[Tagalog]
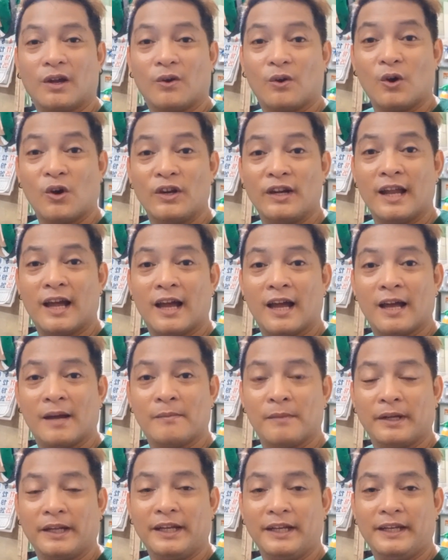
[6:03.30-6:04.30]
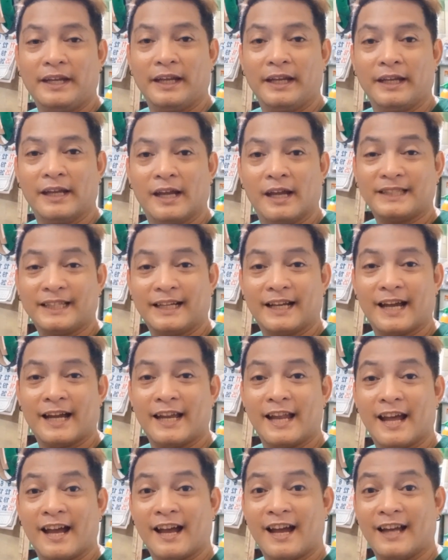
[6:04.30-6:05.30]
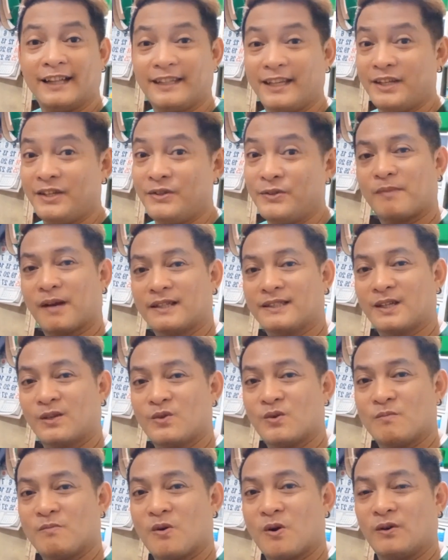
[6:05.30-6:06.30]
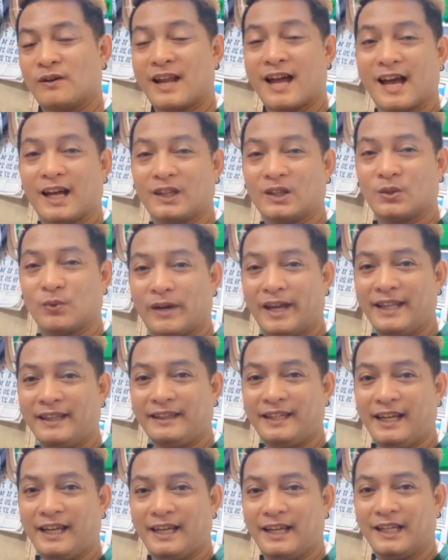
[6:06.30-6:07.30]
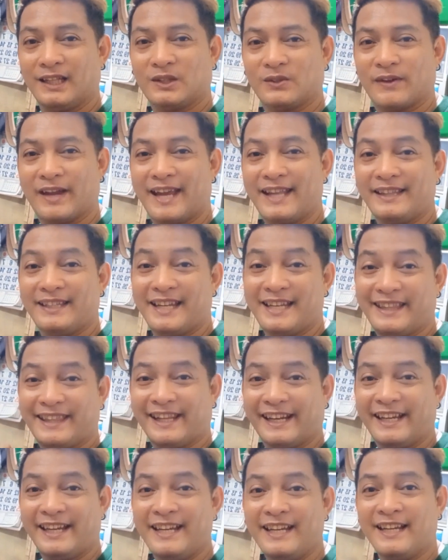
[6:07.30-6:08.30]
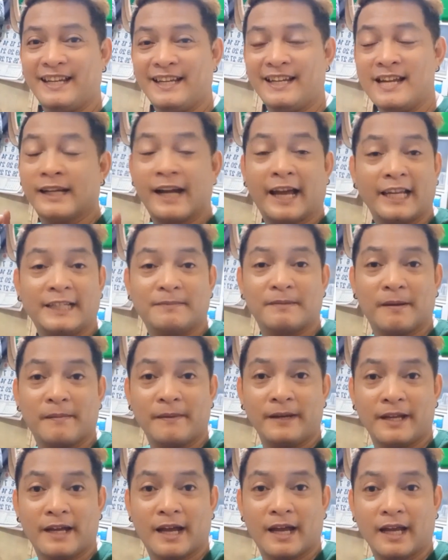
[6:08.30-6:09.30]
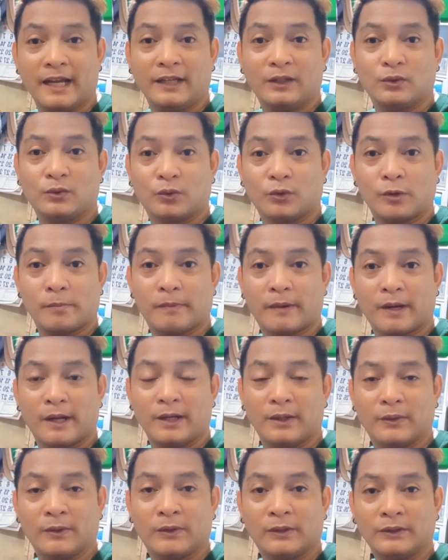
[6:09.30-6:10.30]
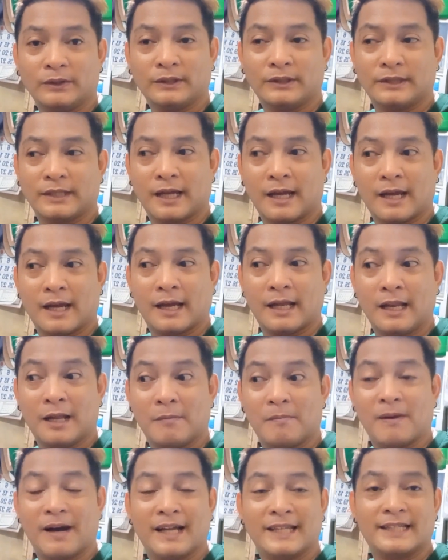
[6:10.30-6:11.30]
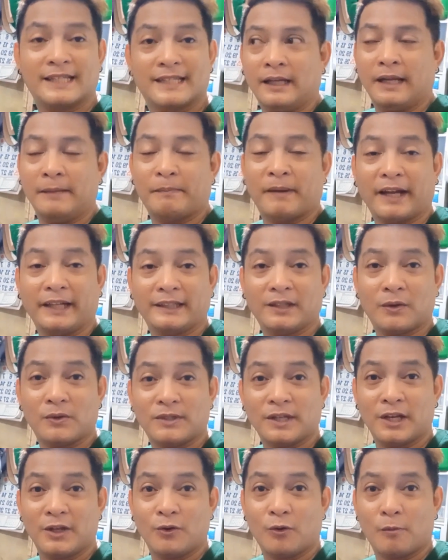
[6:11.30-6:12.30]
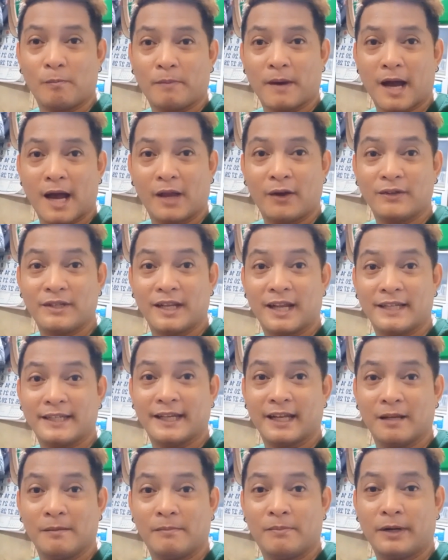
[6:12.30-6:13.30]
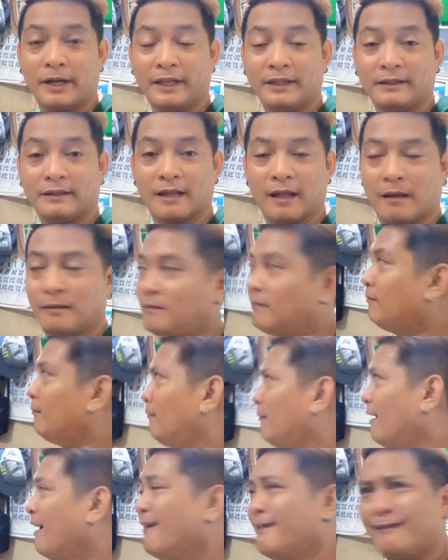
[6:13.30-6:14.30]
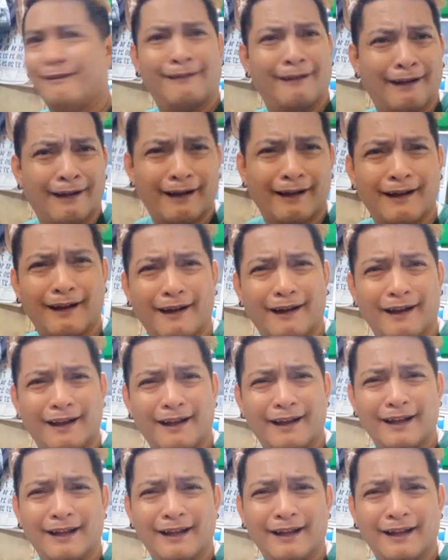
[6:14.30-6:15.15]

ako na magiging masagana ang ating pagsalubong ng 2023. Guys, mamaya ituro pa kayo sa labas. Ipakita ko sa inyo kung paano sila celebrate Huh?